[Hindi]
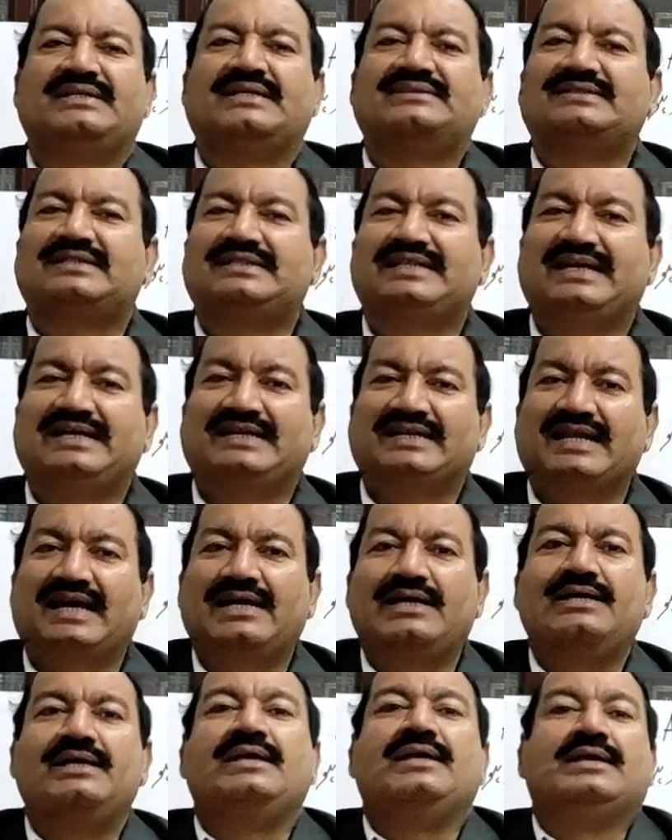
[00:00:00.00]
जैसे
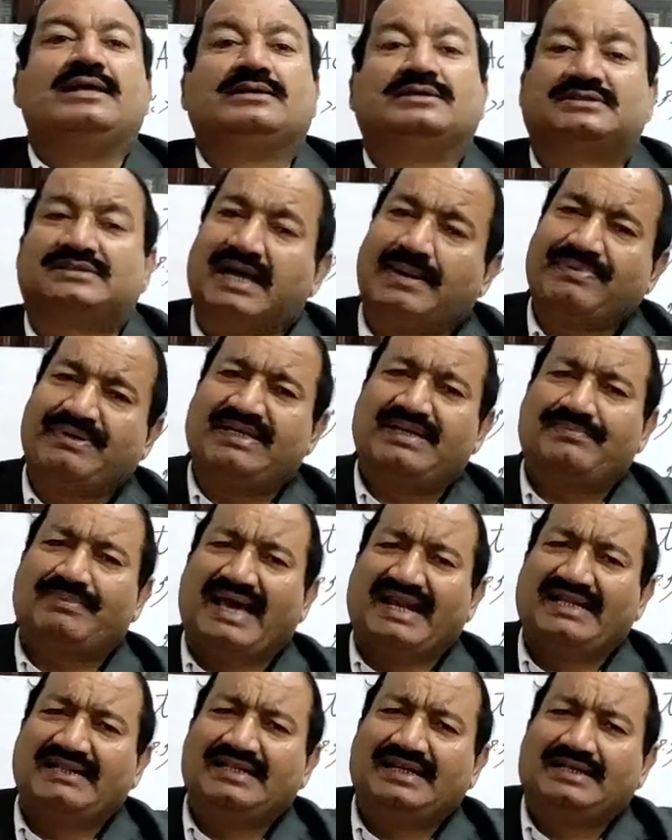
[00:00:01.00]
देखना सब के
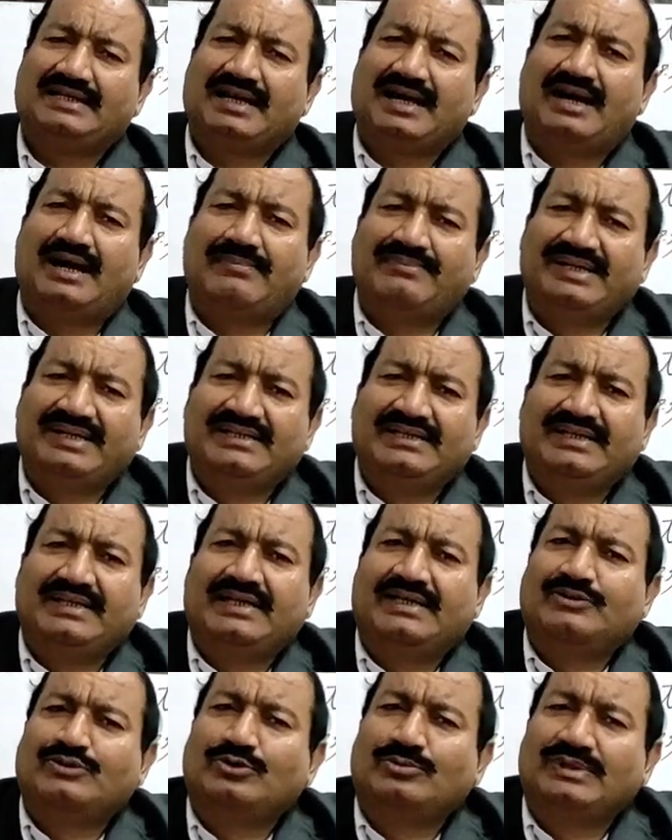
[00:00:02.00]
मैंने देखा हमने
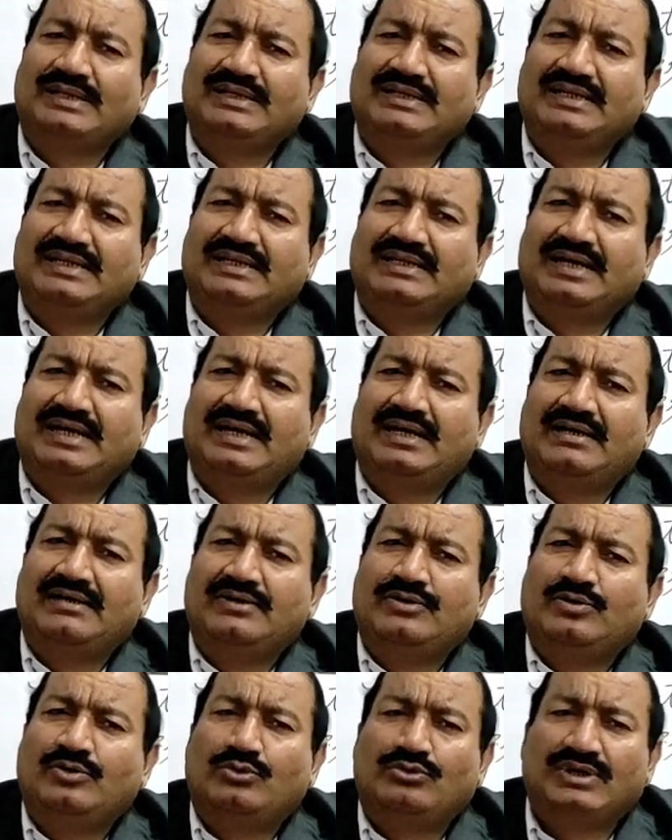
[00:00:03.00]
देखा तुमने देखा
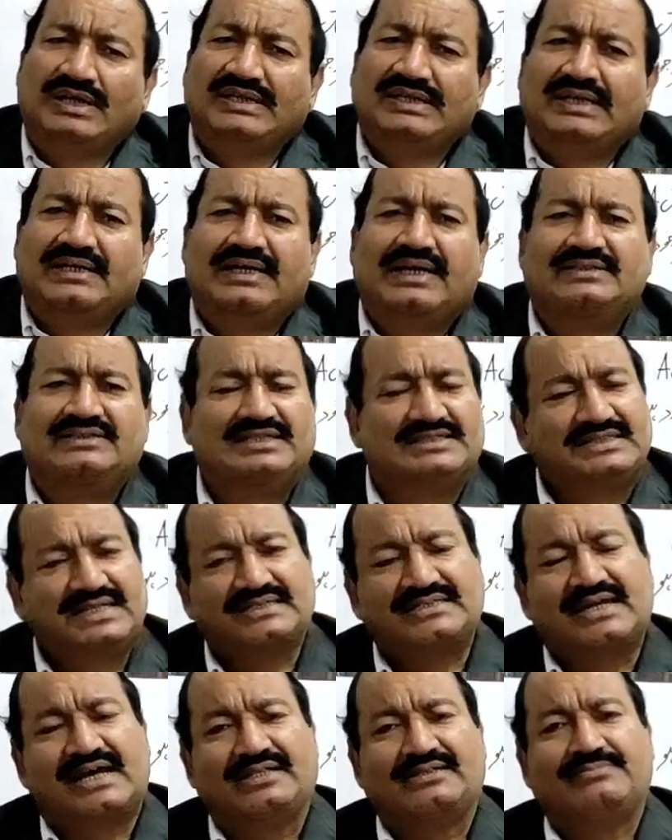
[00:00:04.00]
उन्होंने देखा
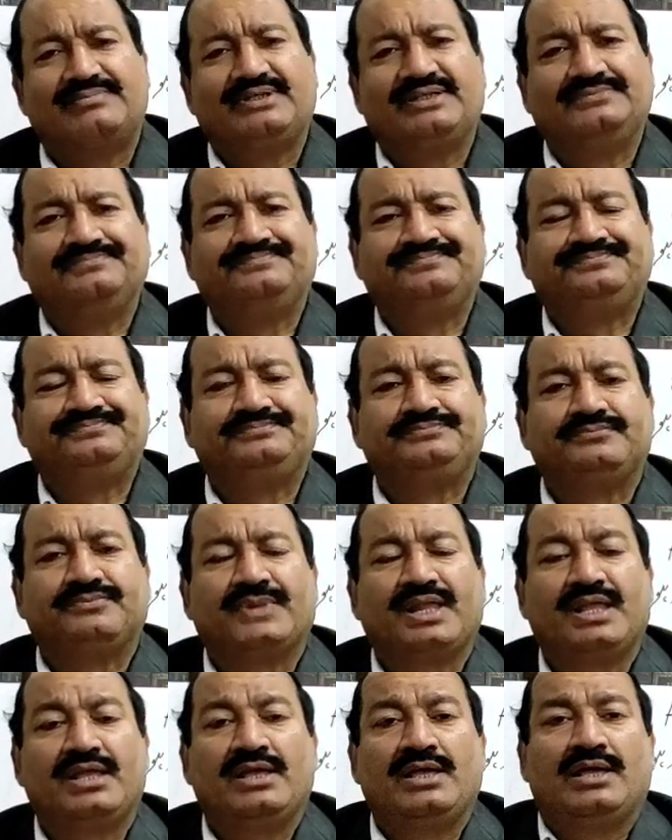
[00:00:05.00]
जिसके साथ भी
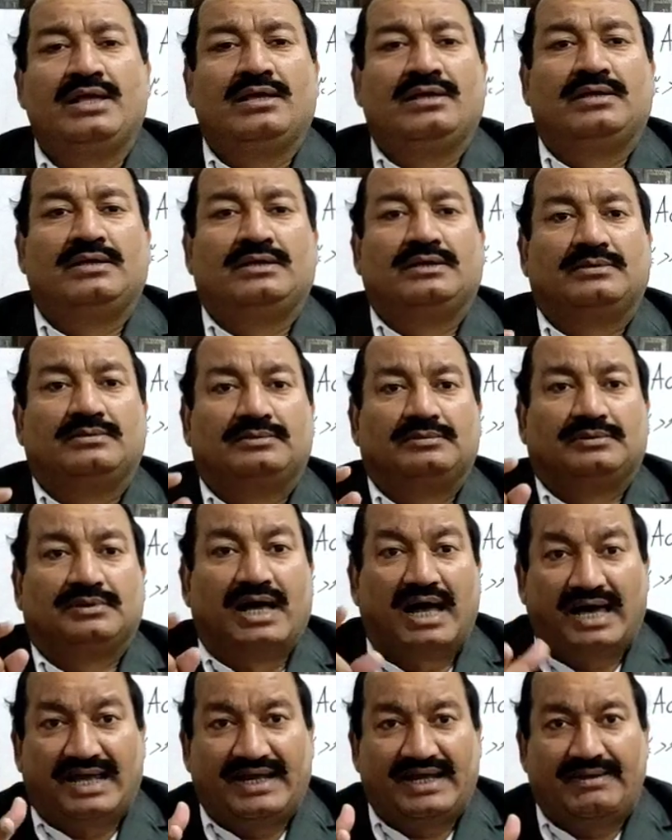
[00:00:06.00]

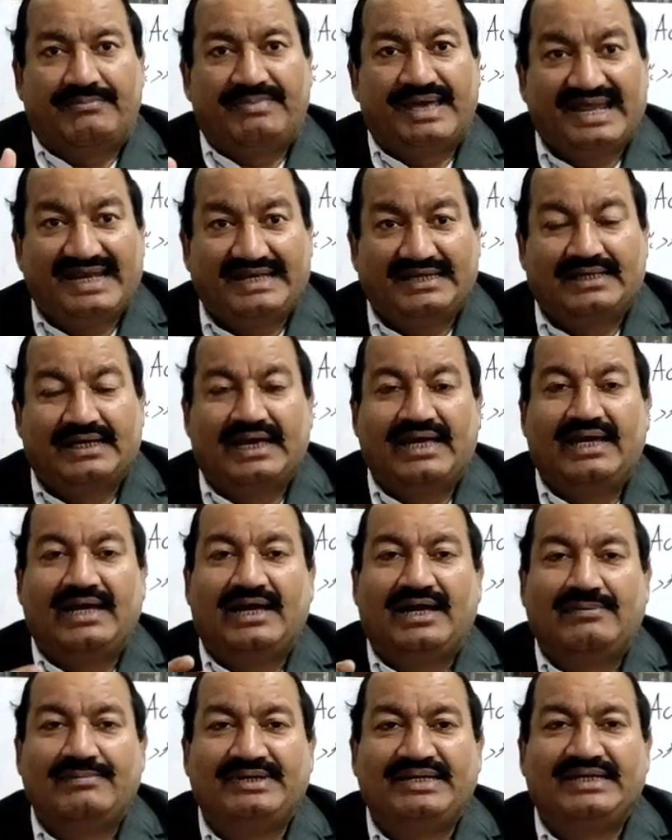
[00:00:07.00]
खाना मैंने
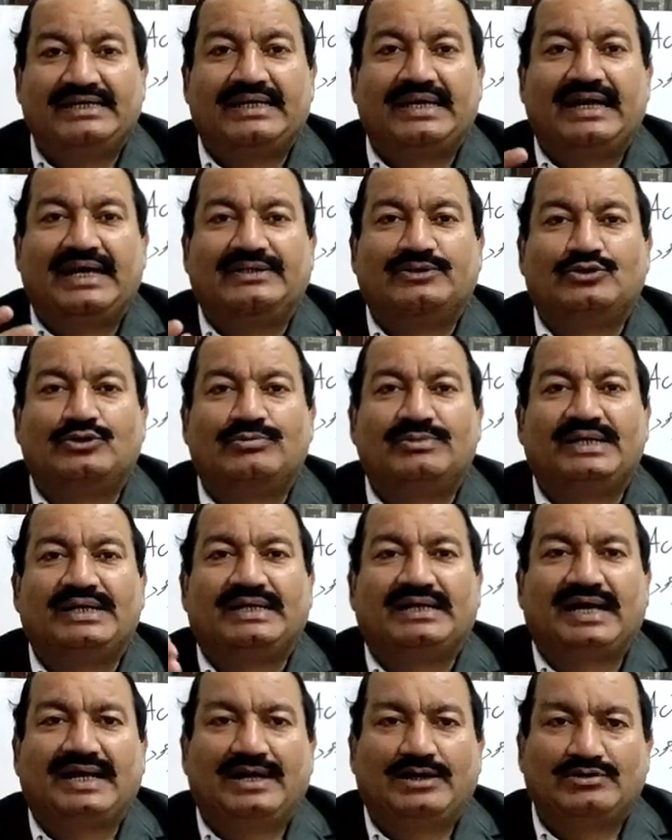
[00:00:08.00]
खाया हमने खाया
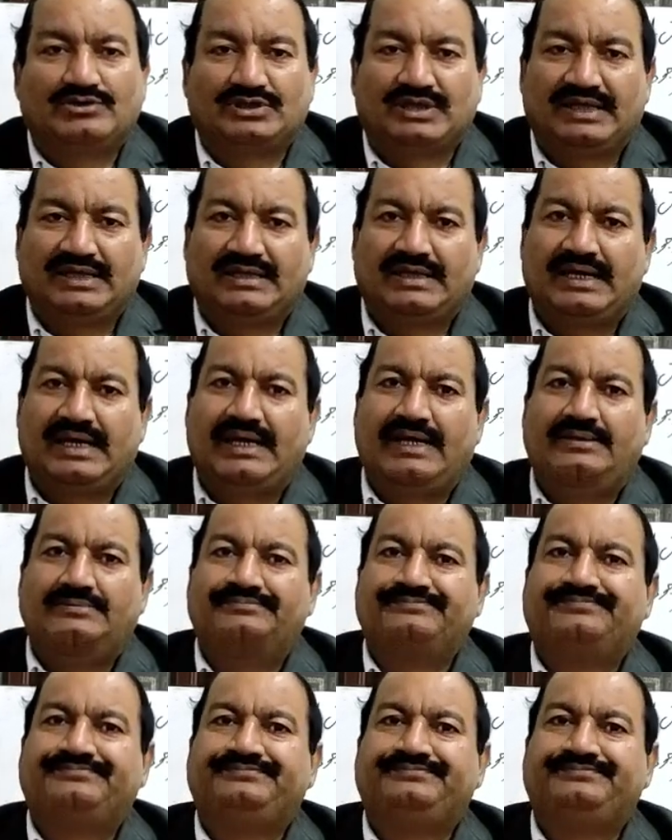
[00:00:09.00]
तुमने खाया उसने खाया